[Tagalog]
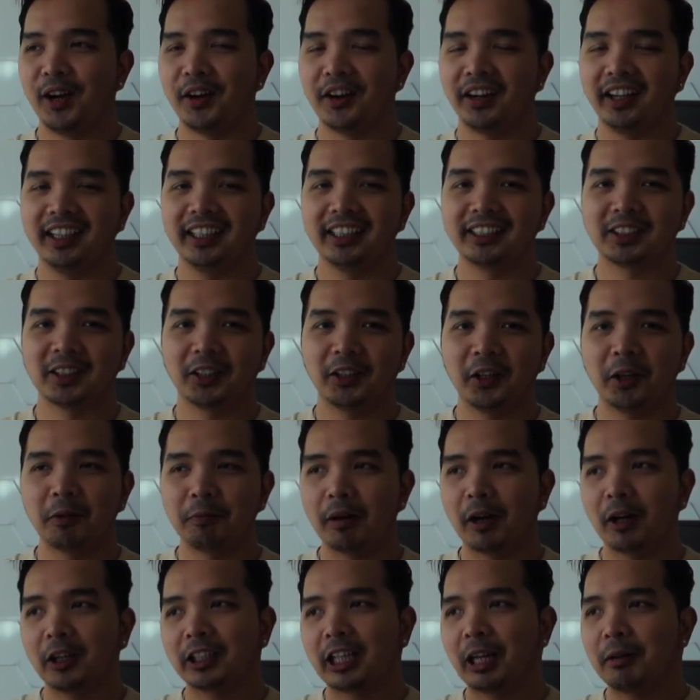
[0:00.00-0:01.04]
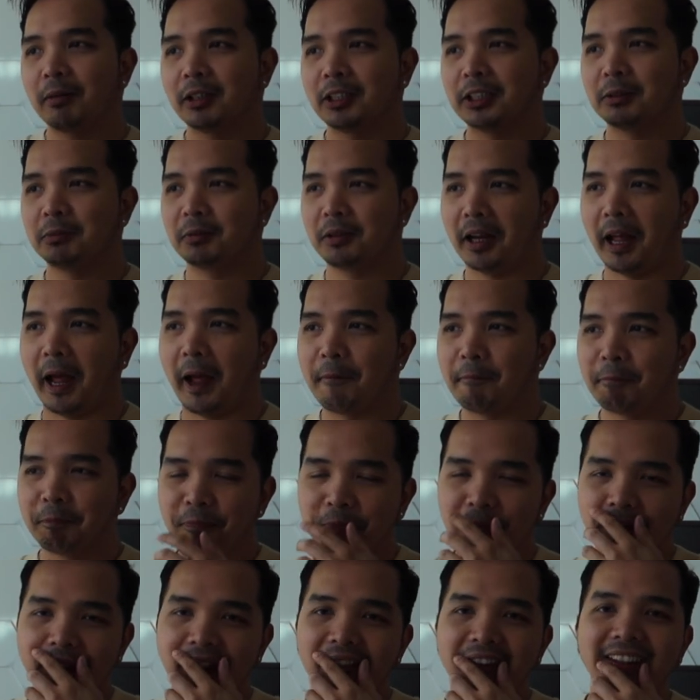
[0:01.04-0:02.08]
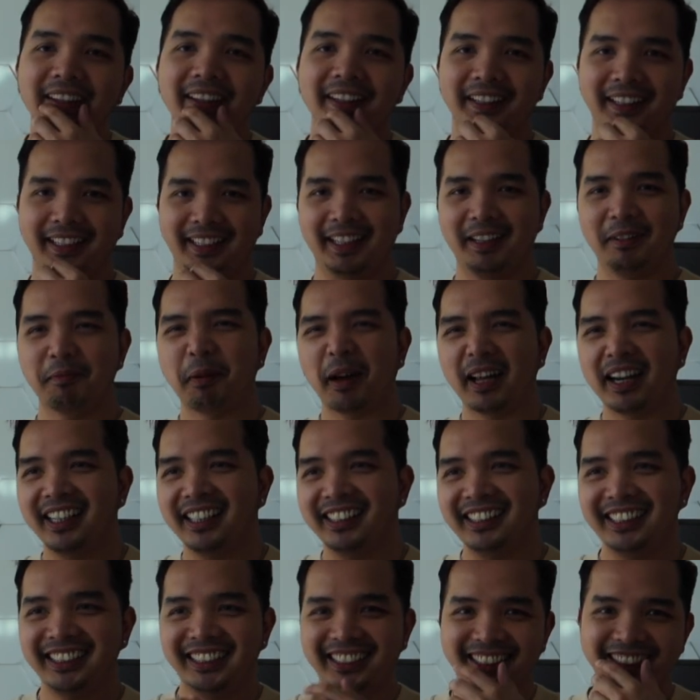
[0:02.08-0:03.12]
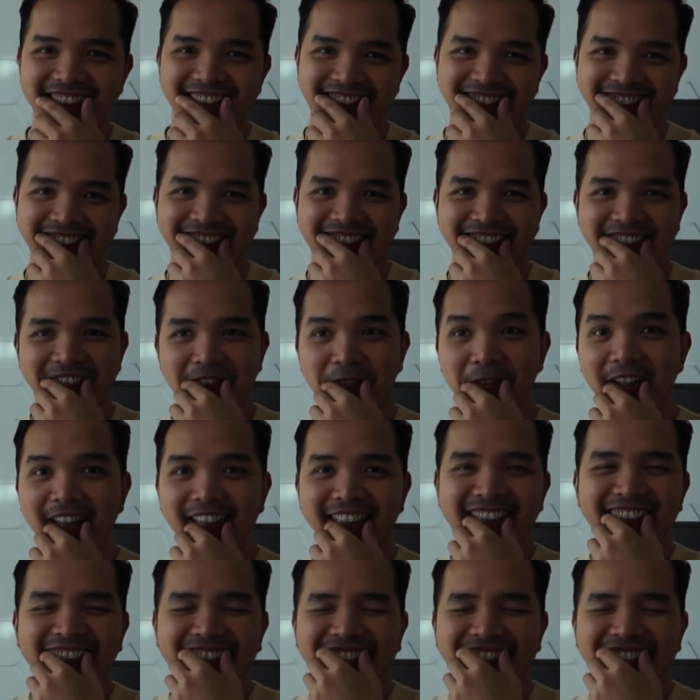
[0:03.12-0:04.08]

Okay, so yun. Bago tayo magsimula, parang hindi sincere ulit.